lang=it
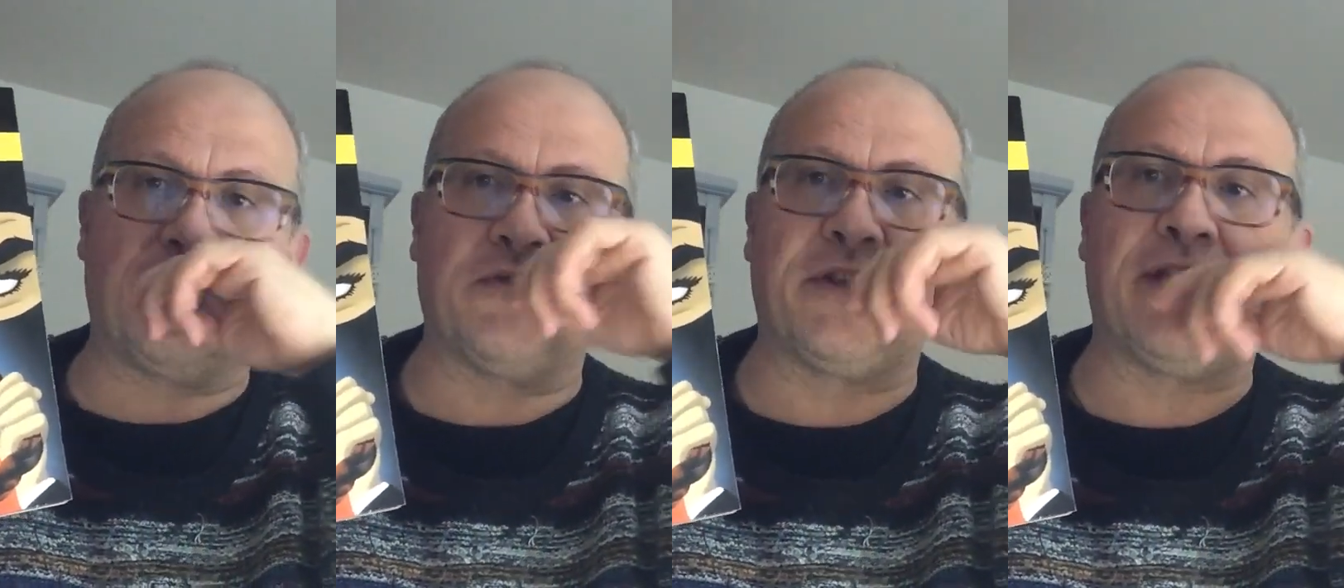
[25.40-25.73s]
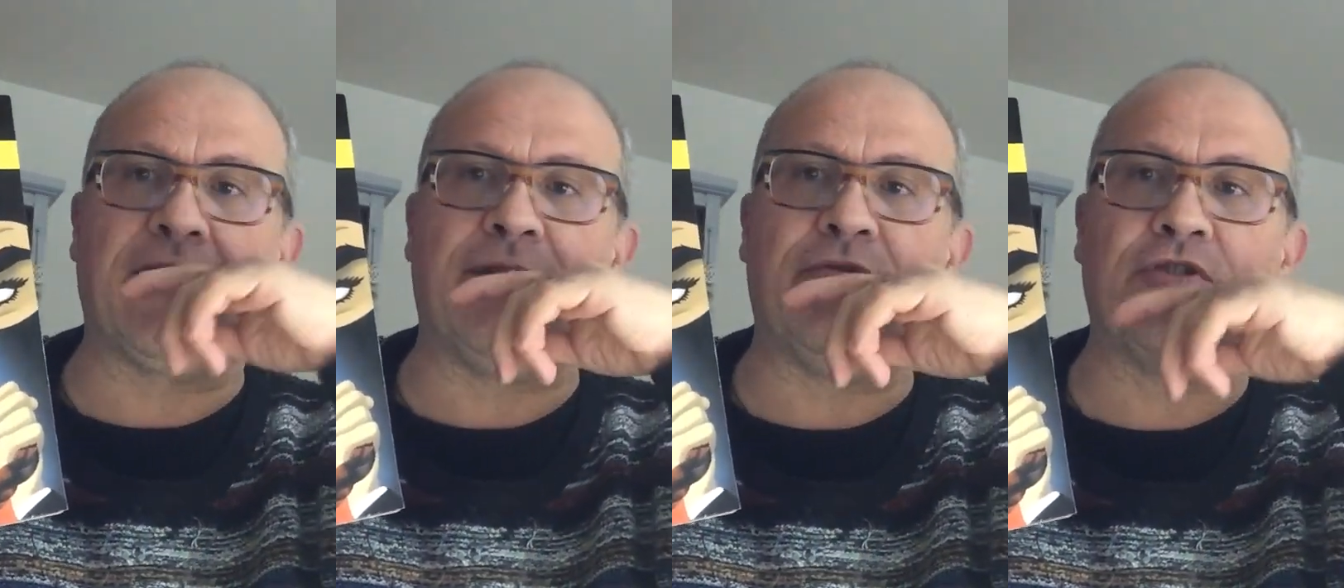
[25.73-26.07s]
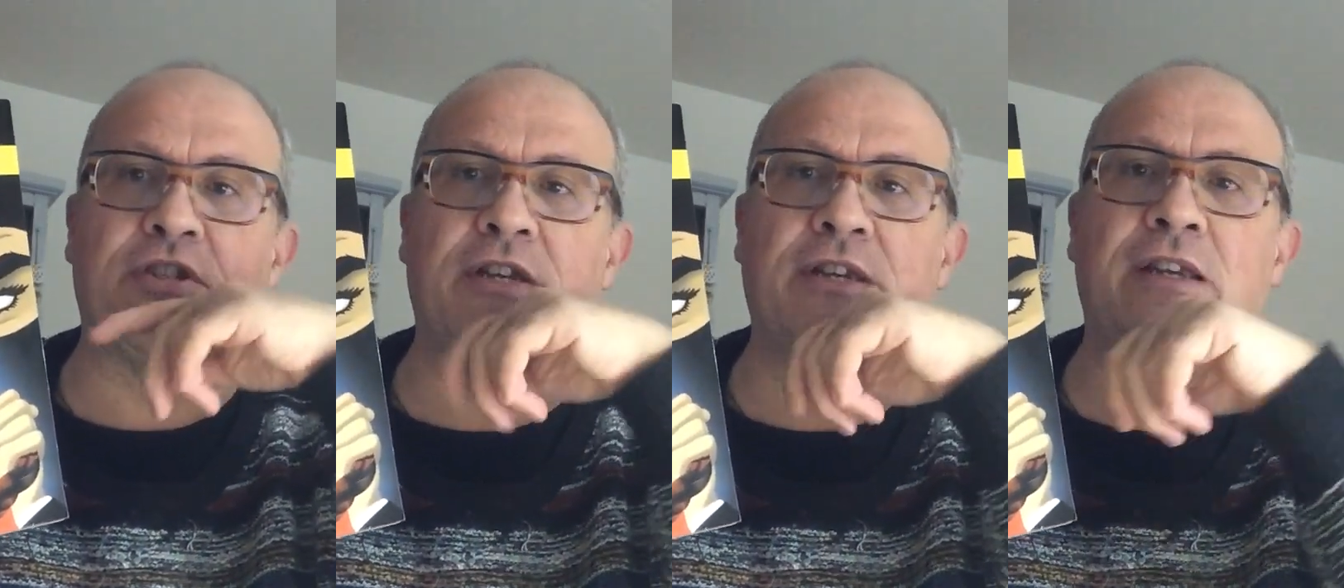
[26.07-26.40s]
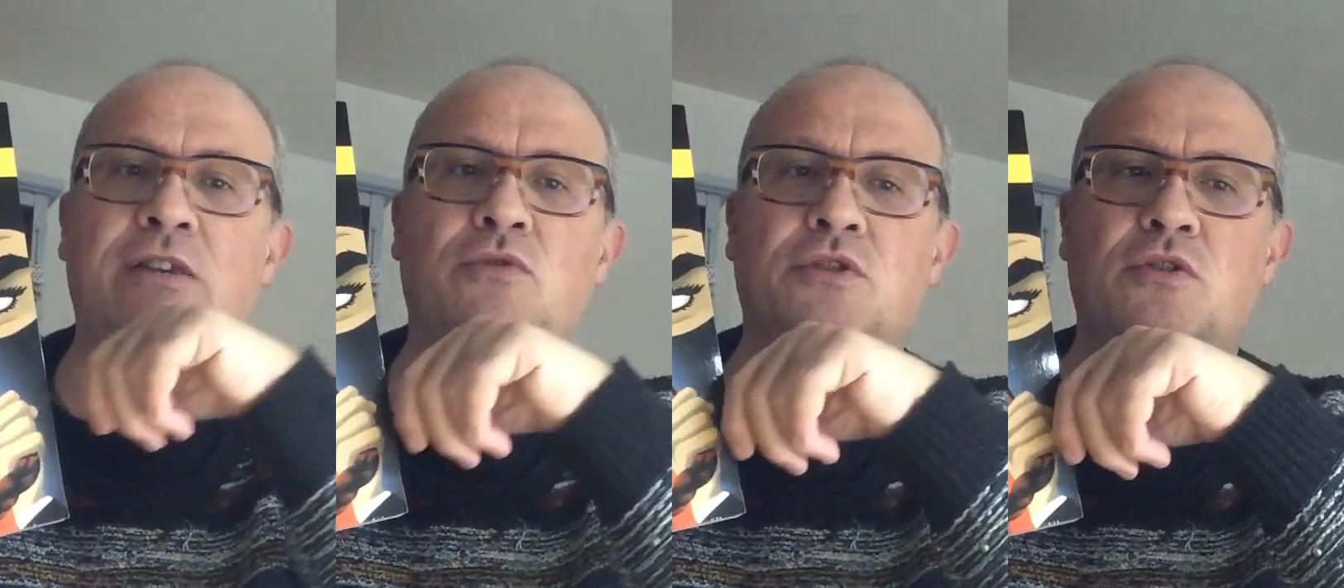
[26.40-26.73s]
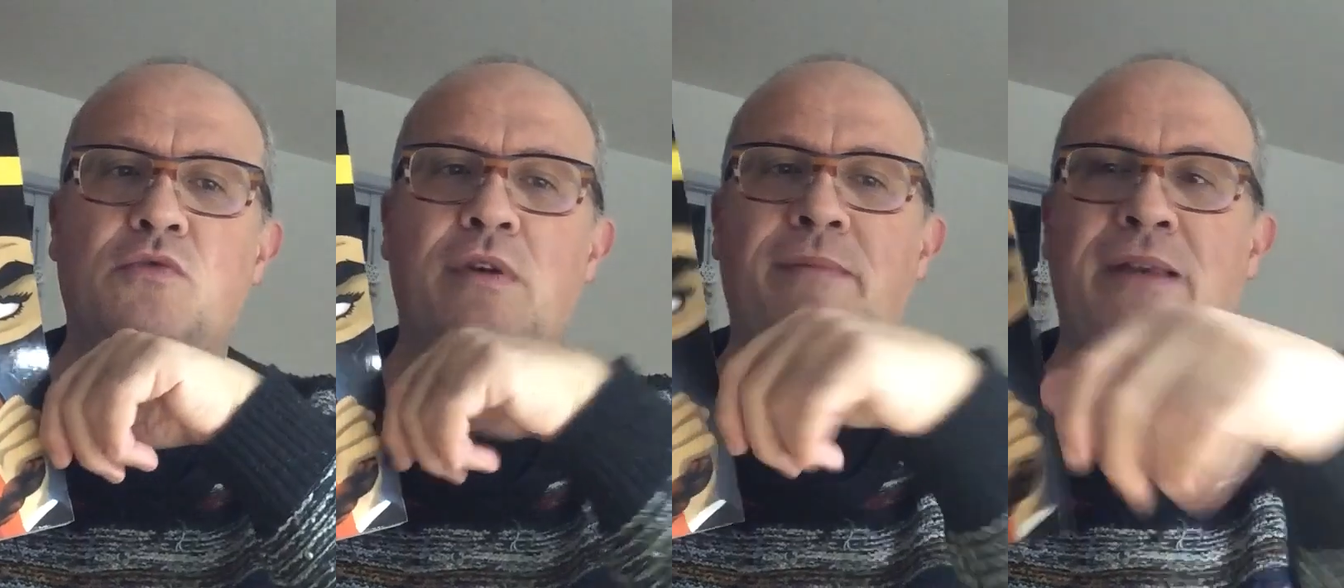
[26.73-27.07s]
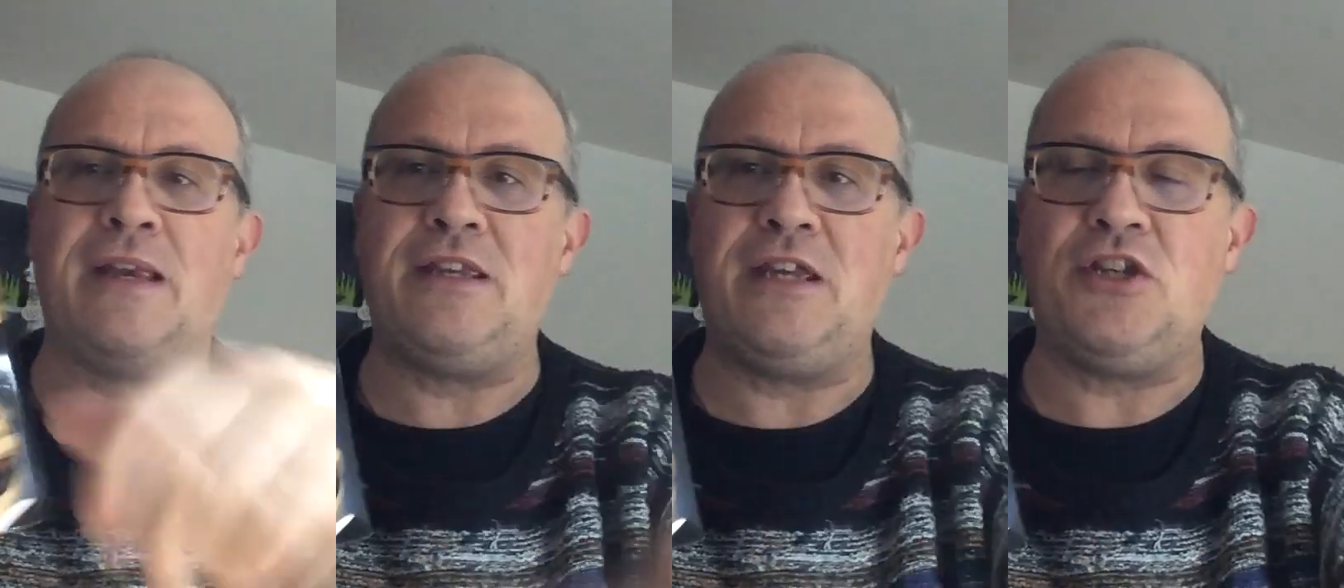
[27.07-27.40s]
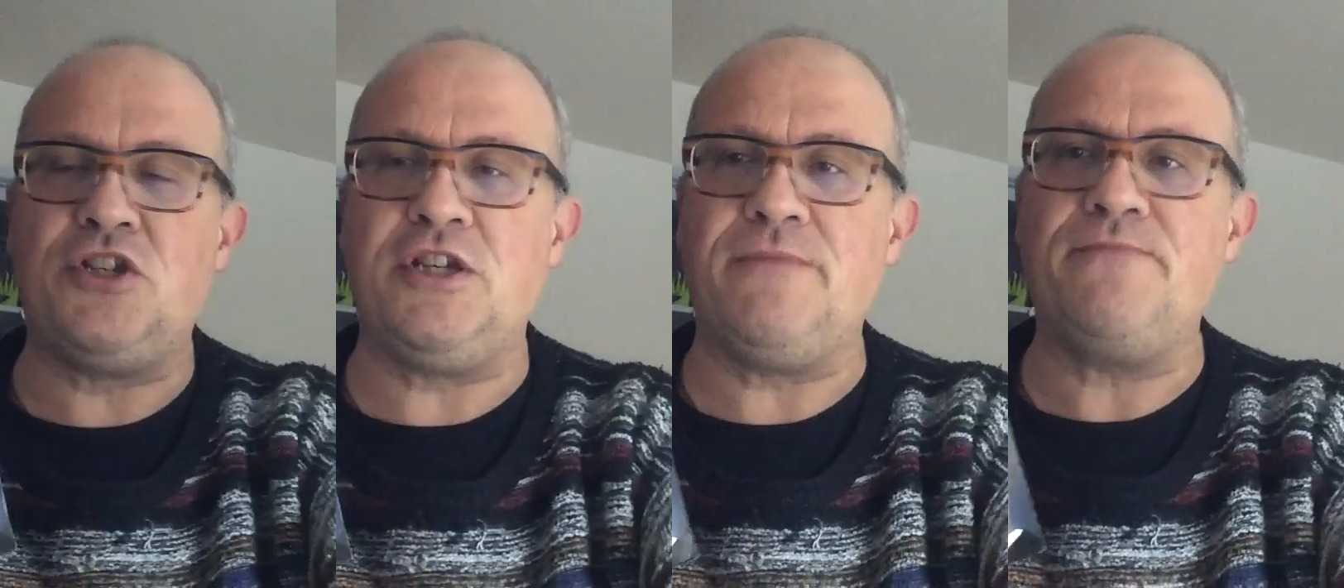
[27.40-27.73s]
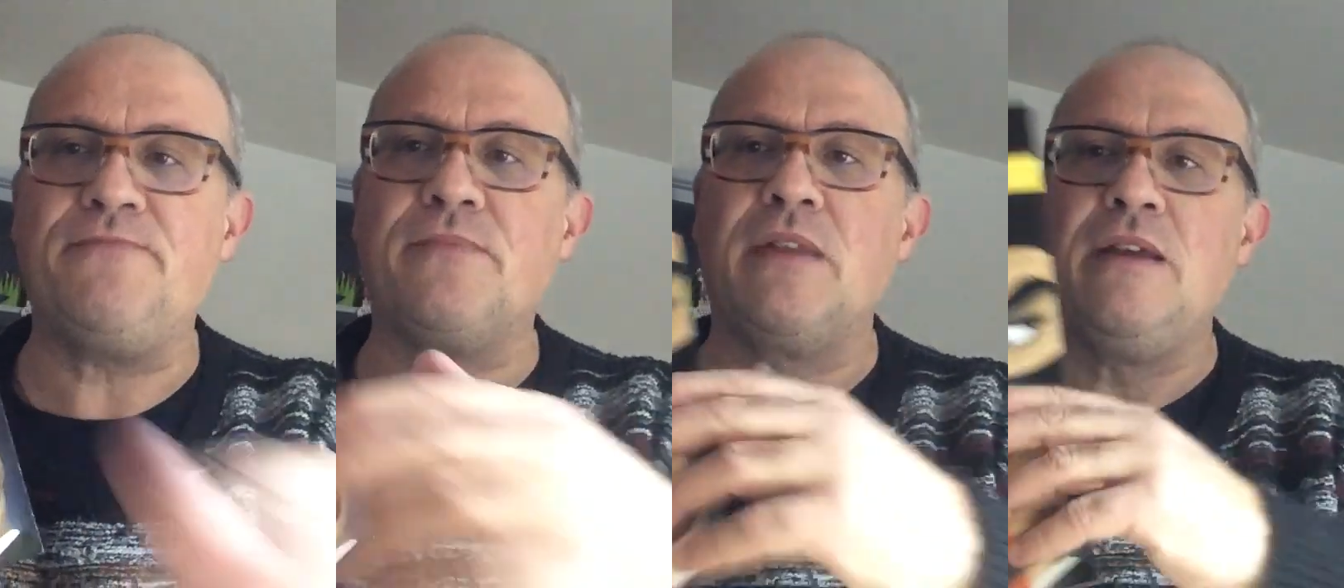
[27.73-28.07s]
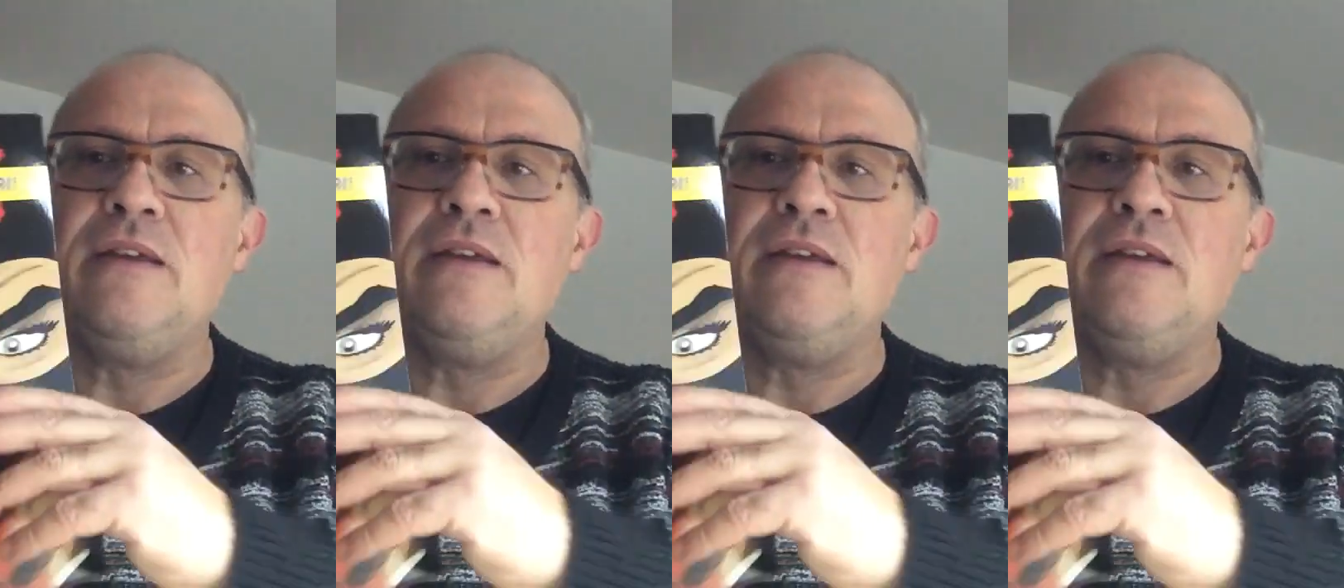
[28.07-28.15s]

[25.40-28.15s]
scusate la voce, nel luglio 2010